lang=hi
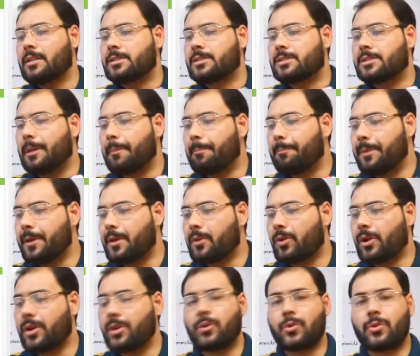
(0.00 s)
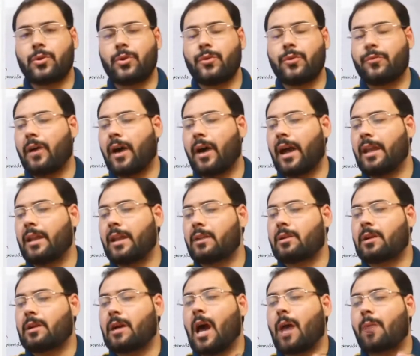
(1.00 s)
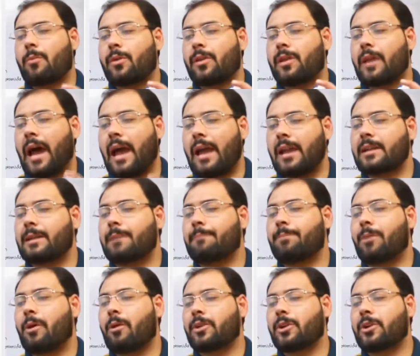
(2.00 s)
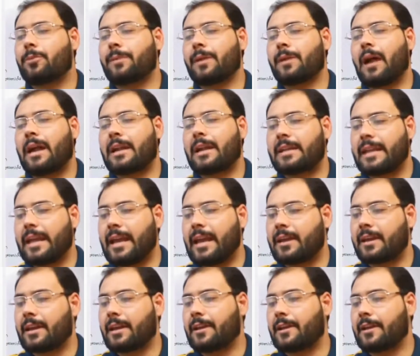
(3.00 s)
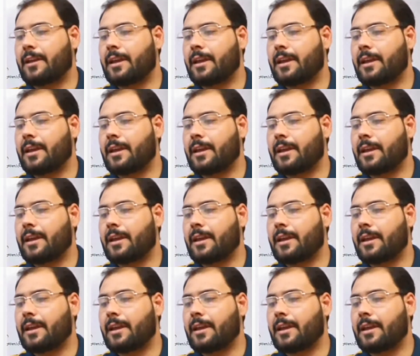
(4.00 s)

जब भी कोई न्यूक्लियोफाइल कार्बोनाइल कंपाउंड के ऊपर अटैक करेंगे